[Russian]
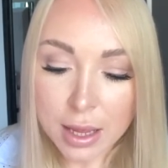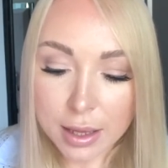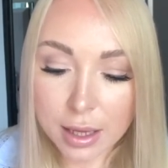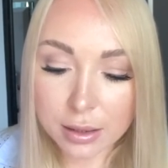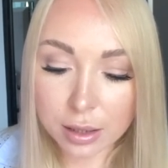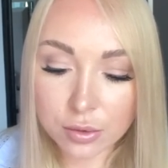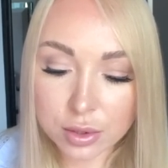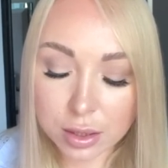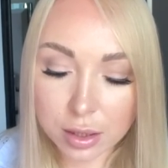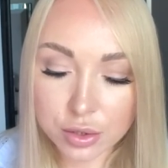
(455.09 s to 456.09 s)
И отдохнуть
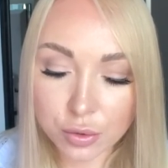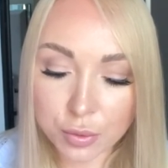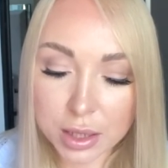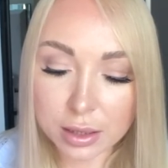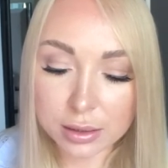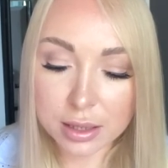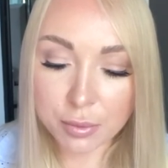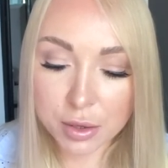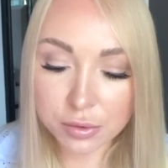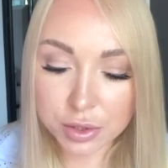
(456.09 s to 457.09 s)
хорошо у меня тогда не
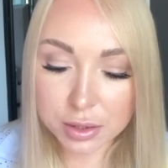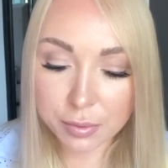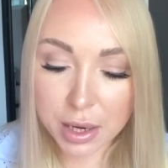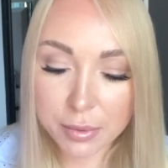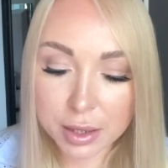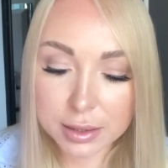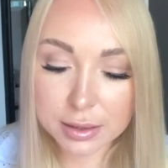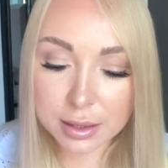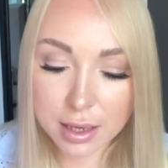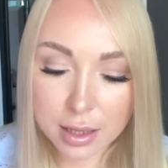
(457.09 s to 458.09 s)
получится. Прямо
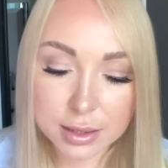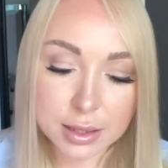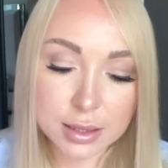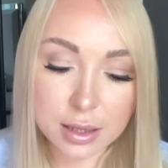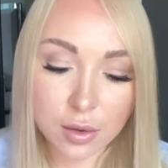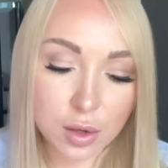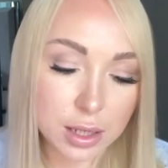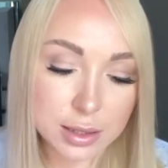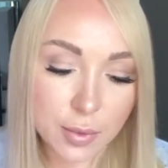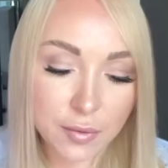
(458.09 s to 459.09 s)
растерялась и не знаю,
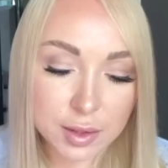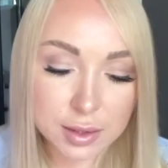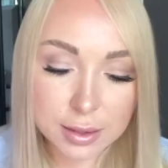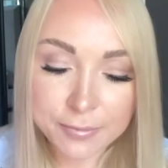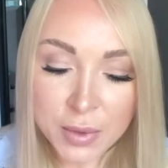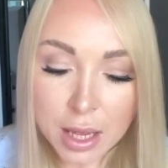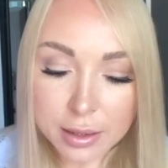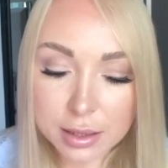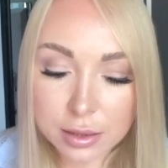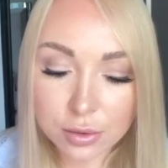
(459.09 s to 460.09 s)
как себя вести.
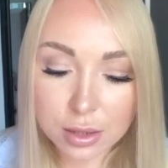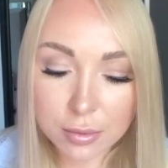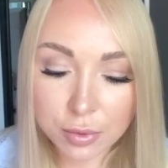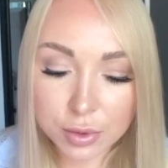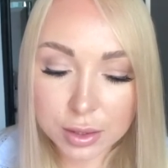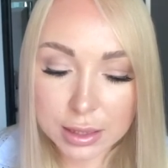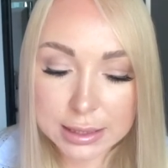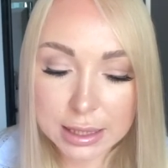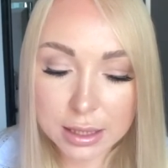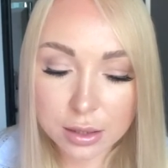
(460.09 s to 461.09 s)
Если он там будет,
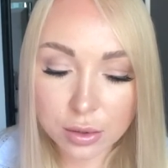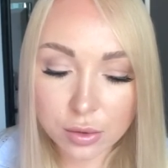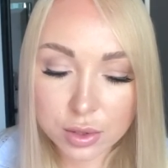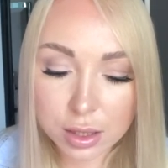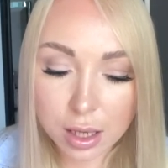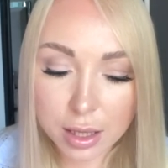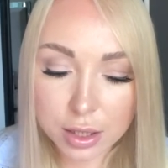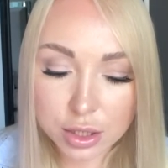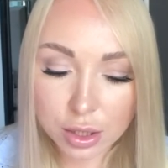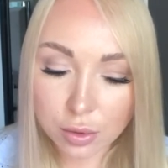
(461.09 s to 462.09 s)
если нет, то грустно,
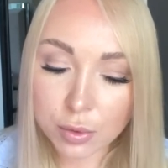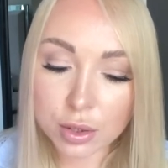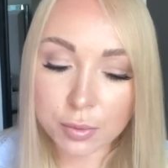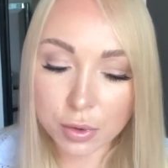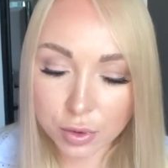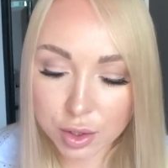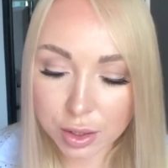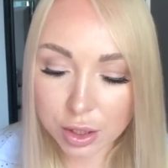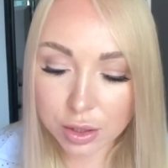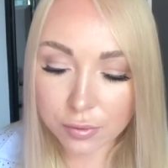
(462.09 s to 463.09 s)
конечно, но будет проще.
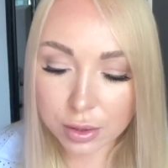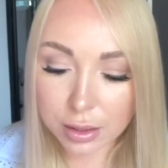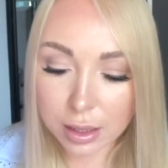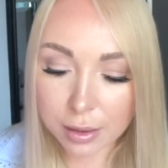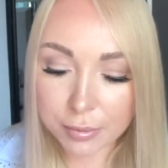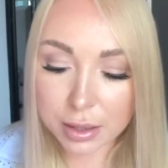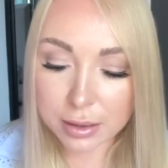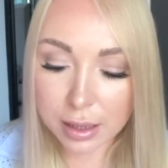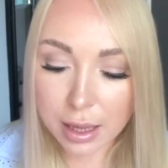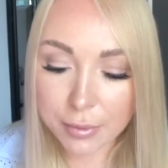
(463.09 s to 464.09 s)
Так что вот так,
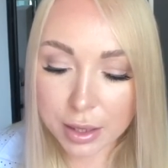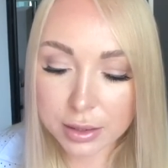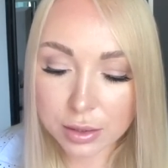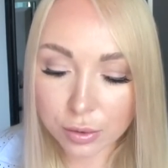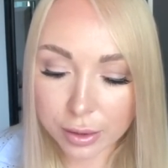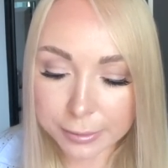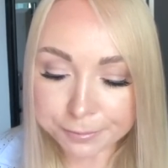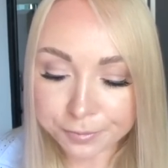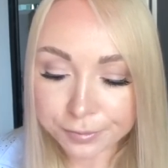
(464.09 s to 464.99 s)
такая моя история.